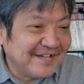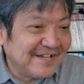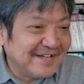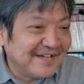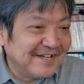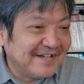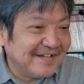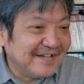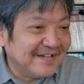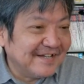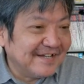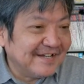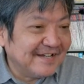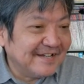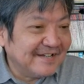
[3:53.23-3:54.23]

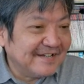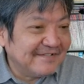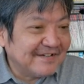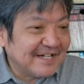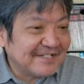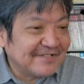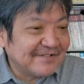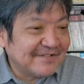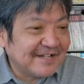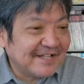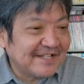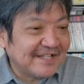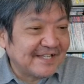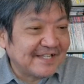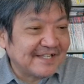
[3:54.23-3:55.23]
えー、
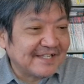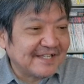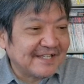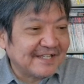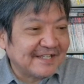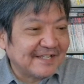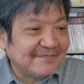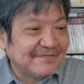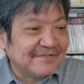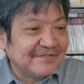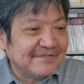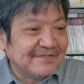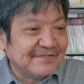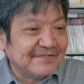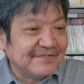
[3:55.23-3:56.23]
ファーストレディー、
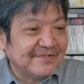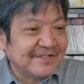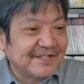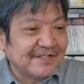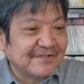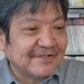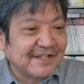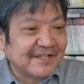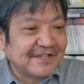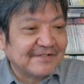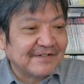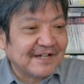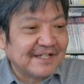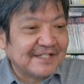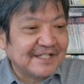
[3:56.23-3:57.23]
キム夫人の臨
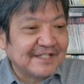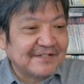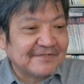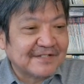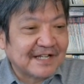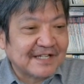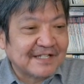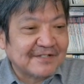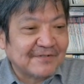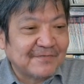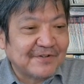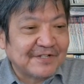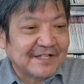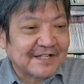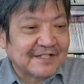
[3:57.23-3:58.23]
機は一時うなぎ
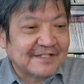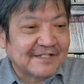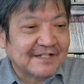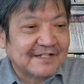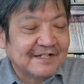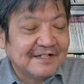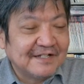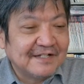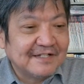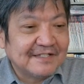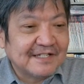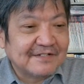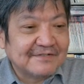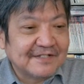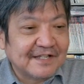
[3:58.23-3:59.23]
登りだった。
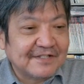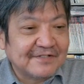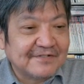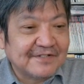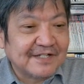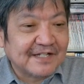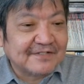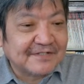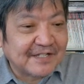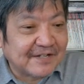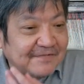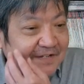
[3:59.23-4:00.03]
昨年12月には